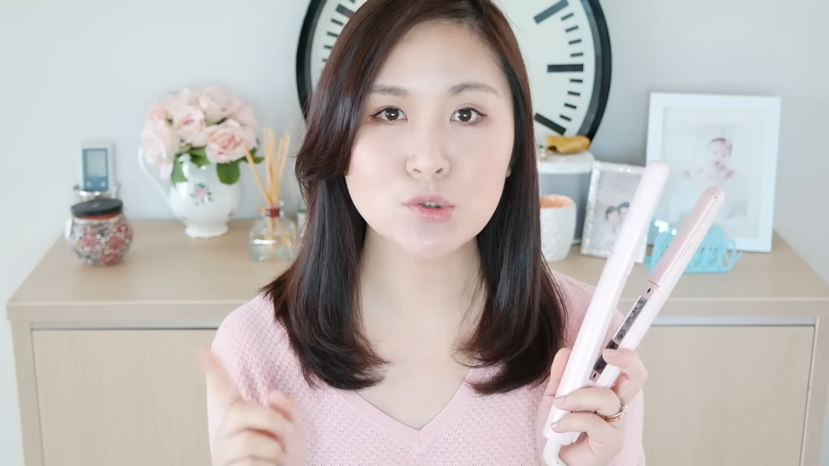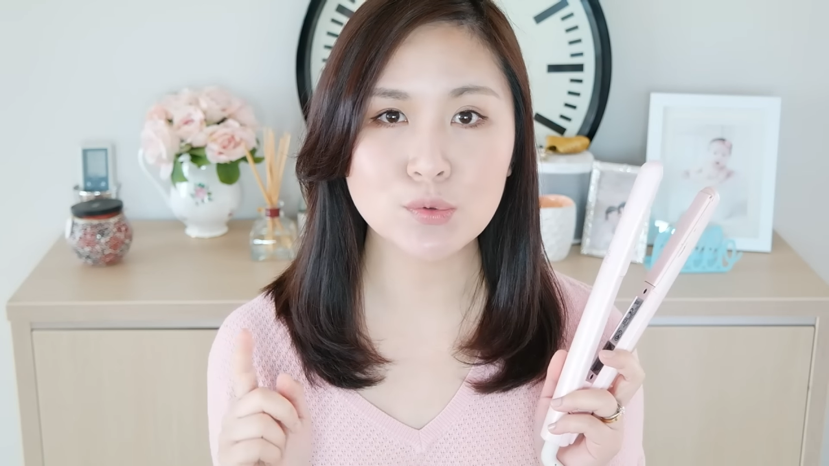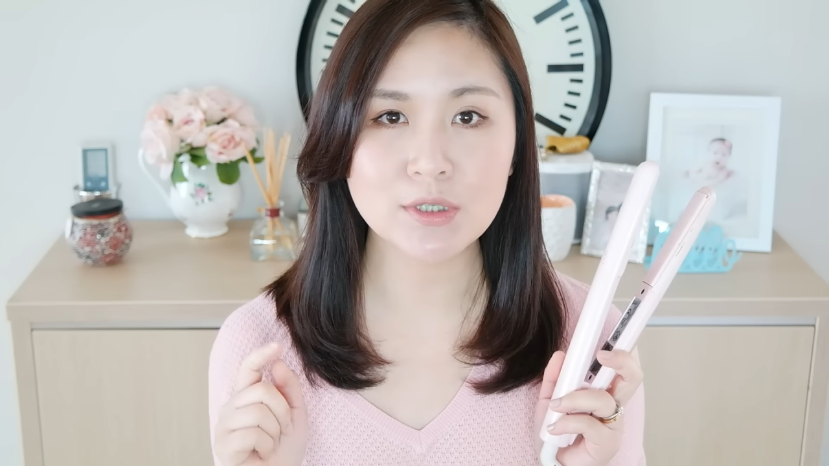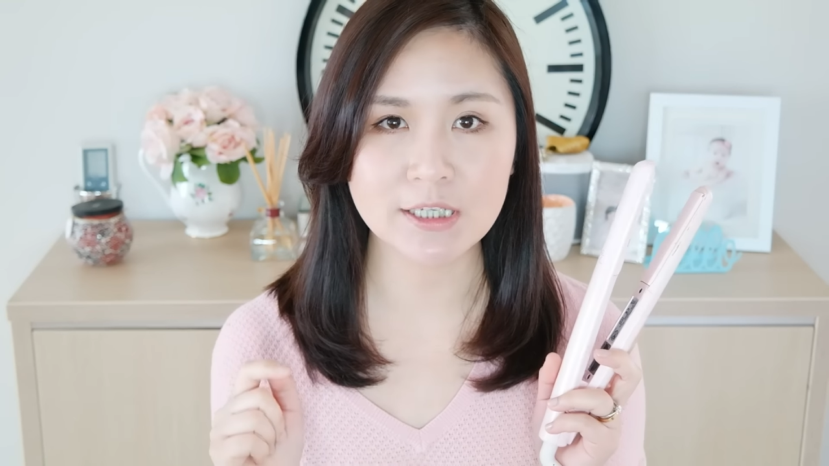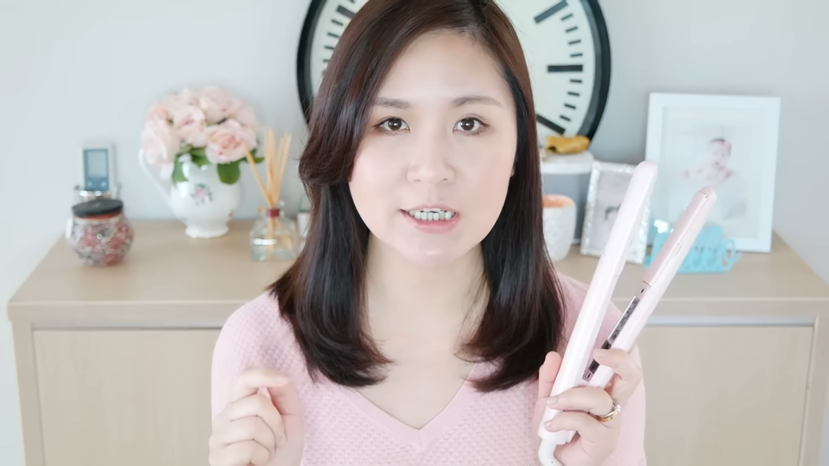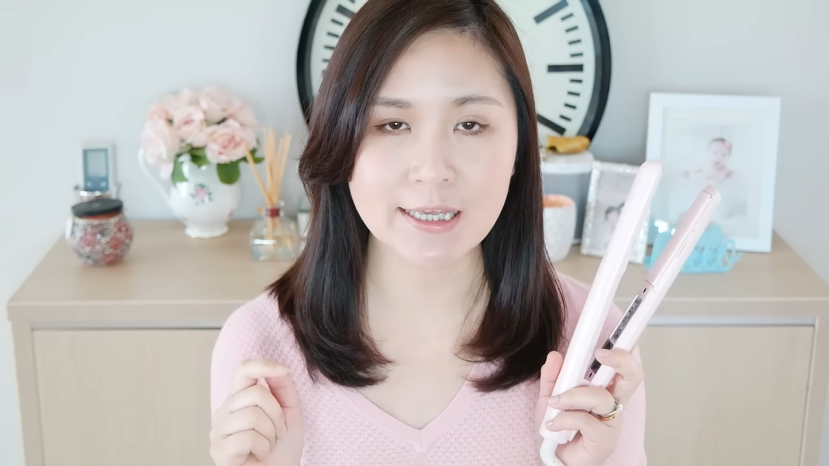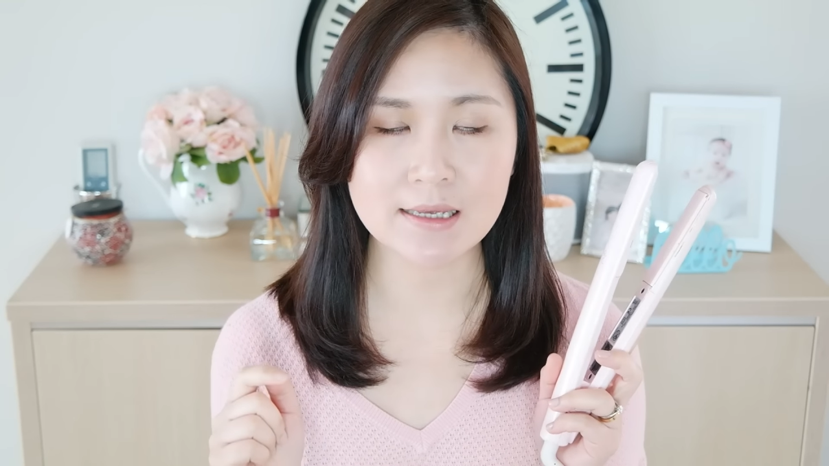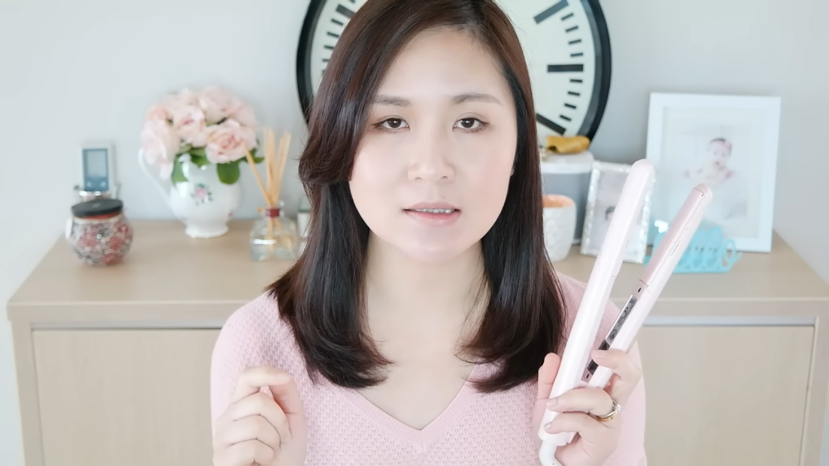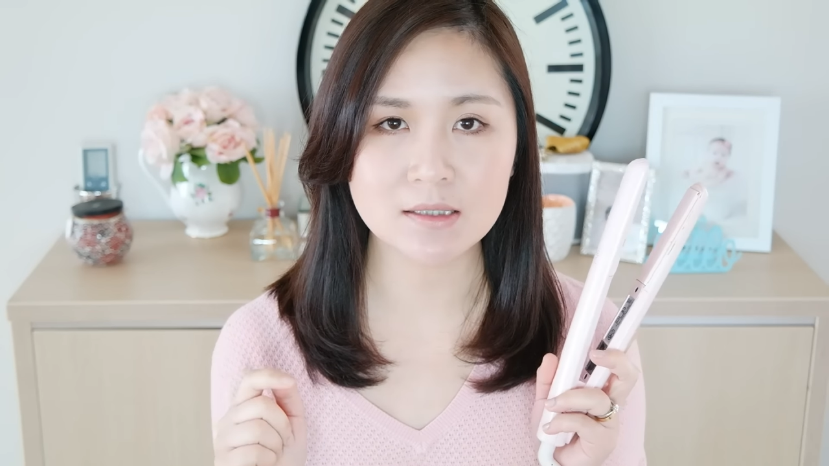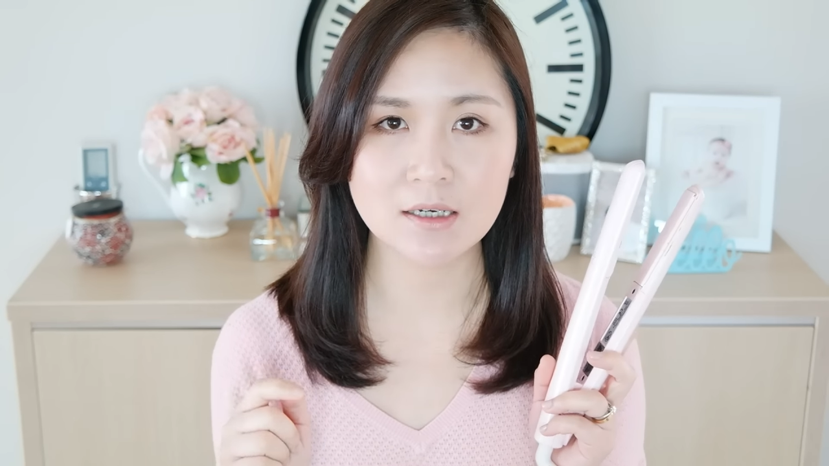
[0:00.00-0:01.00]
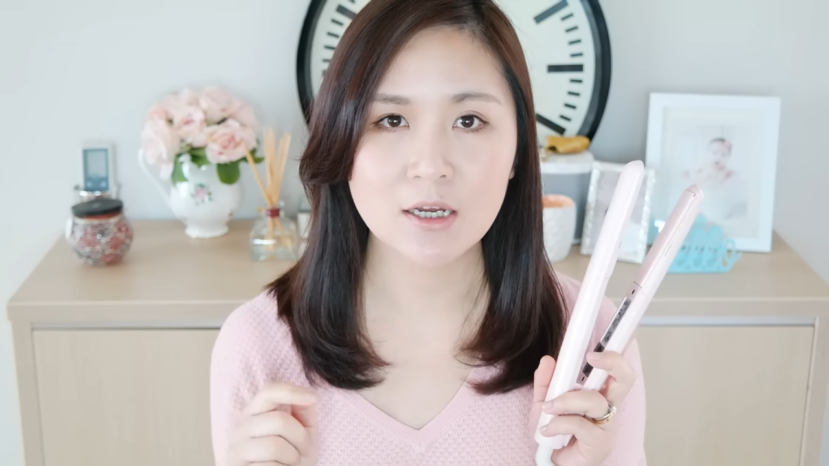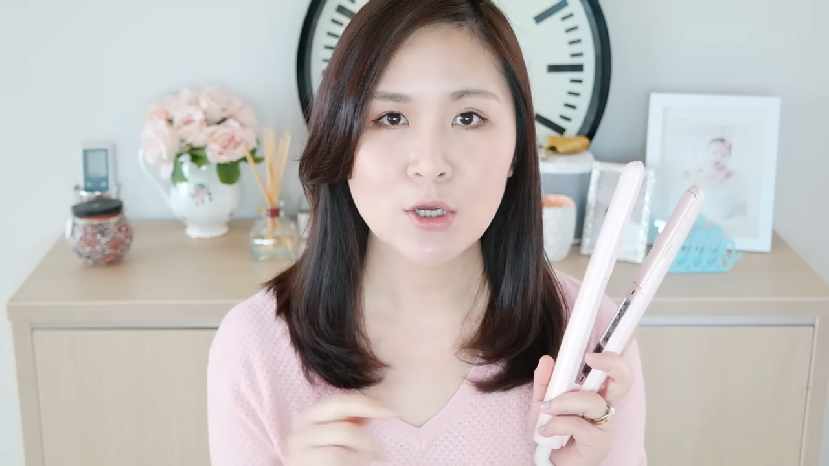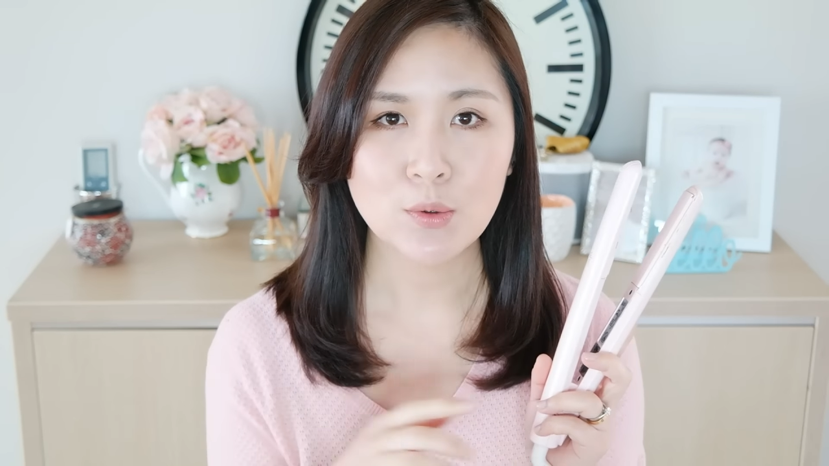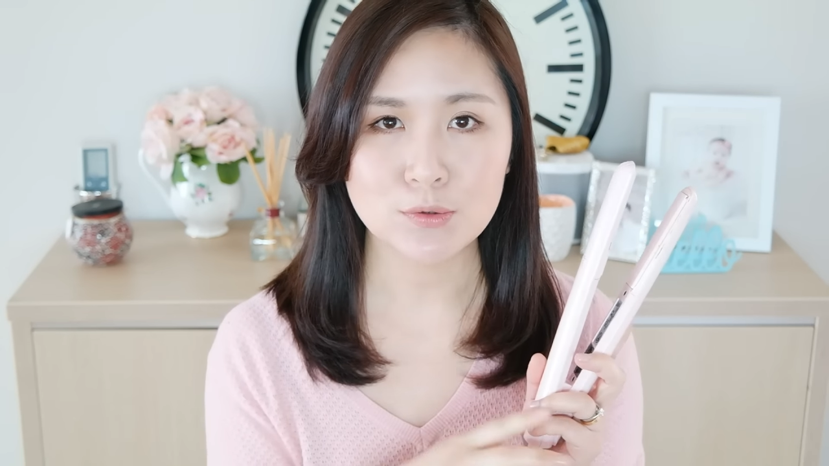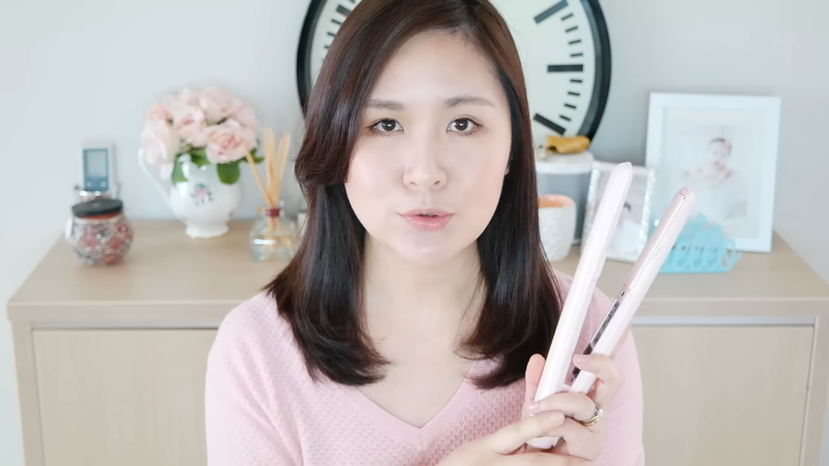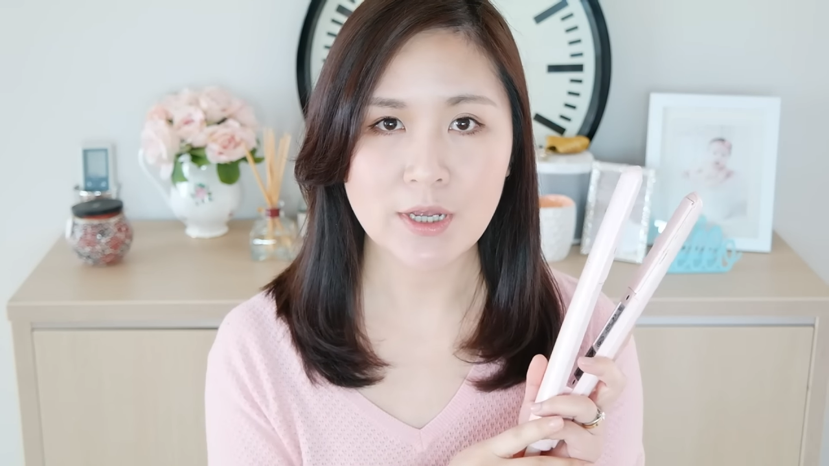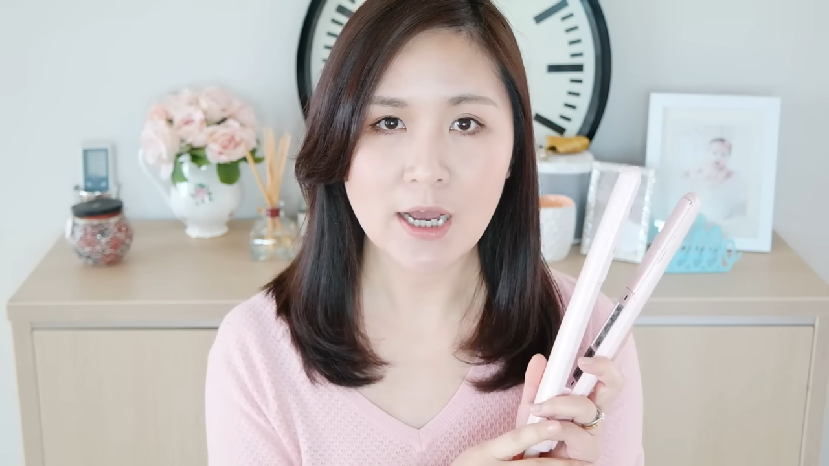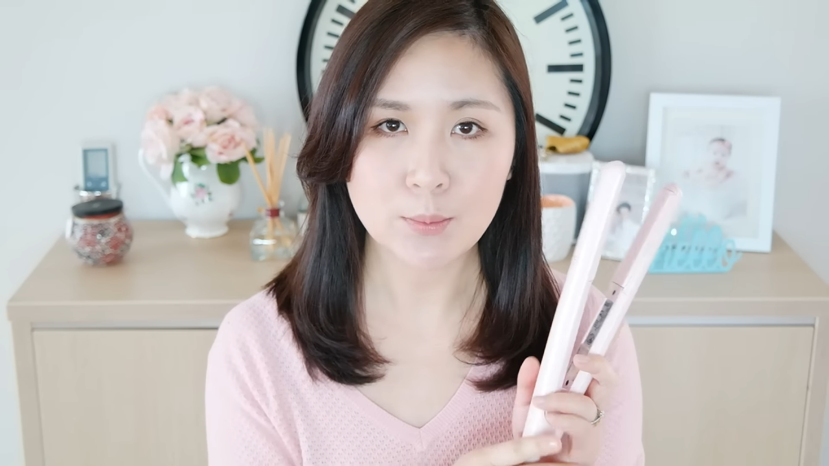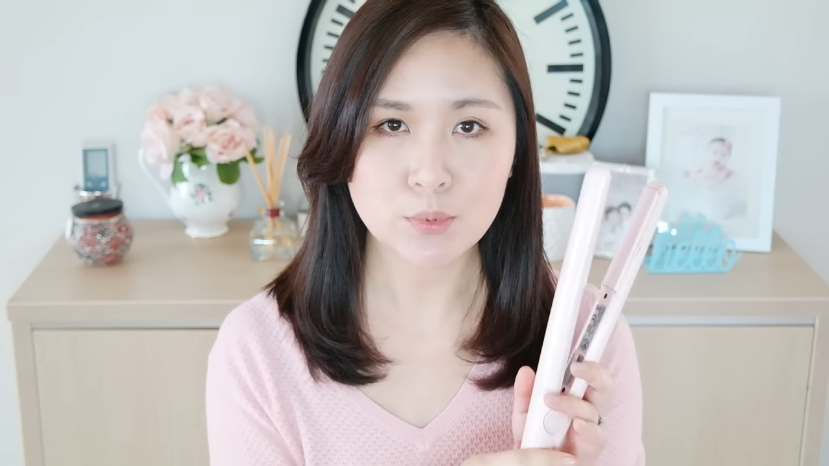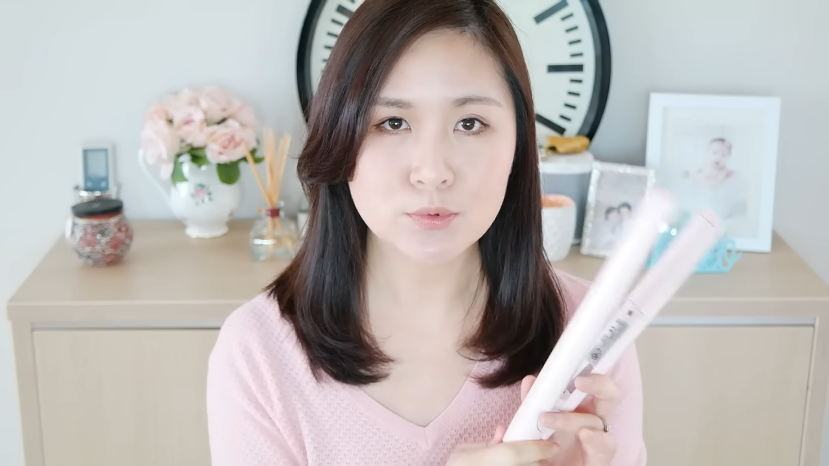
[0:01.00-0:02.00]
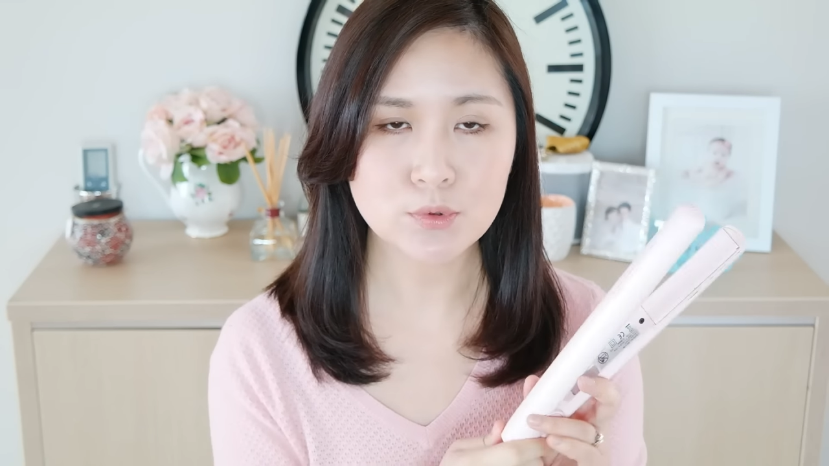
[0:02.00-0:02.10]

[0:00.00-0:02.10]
出的那个颜色，我觉得还不